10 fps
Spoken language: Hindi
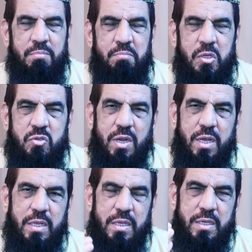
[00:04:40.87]

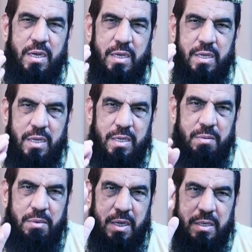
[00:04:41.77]
मसला एक ही लग रहा है कि
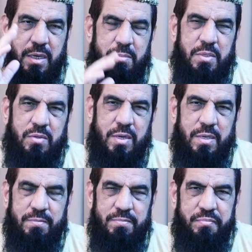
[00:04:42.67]
इमरान खान मसला
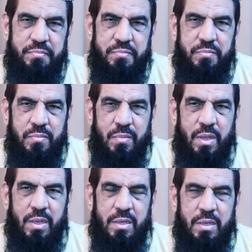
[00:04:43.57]

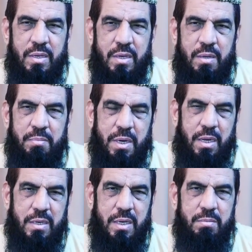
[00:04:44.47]
है
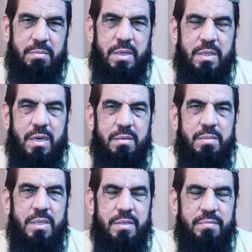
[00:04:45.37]
इमरान खान भी मैदान में है